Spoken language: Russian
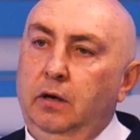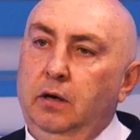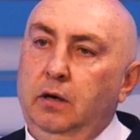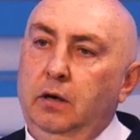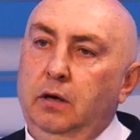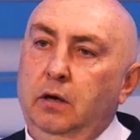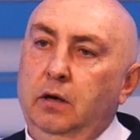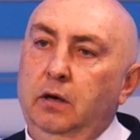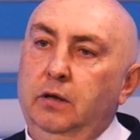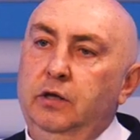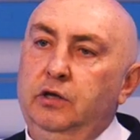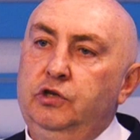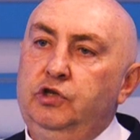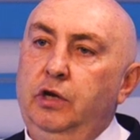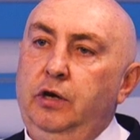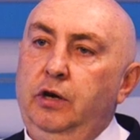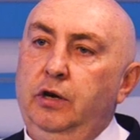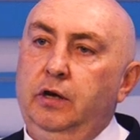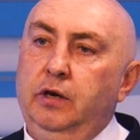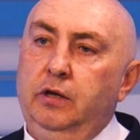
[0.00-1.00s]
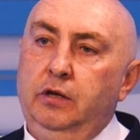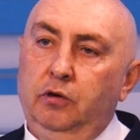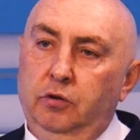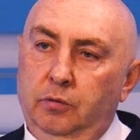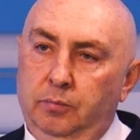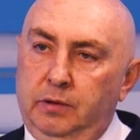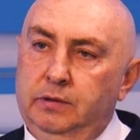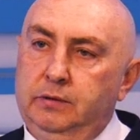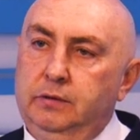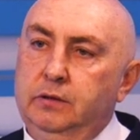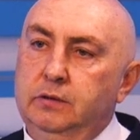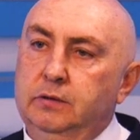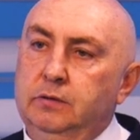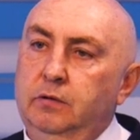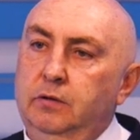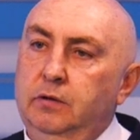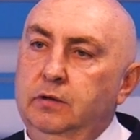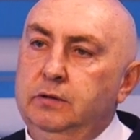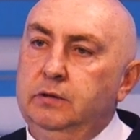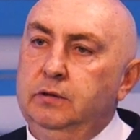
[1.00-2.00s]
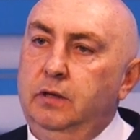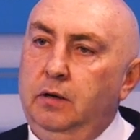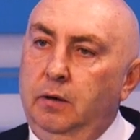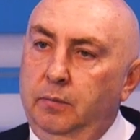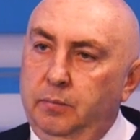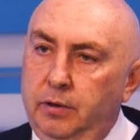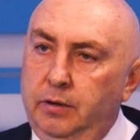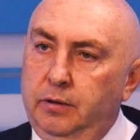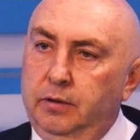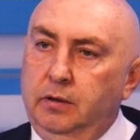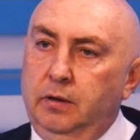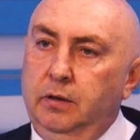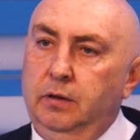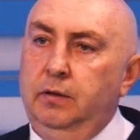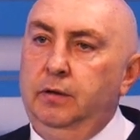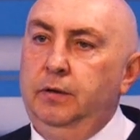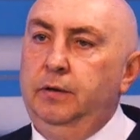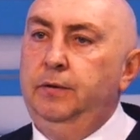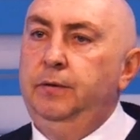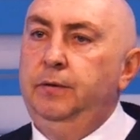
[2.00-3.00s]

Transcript: я начальник отдела Министерства национальной политики.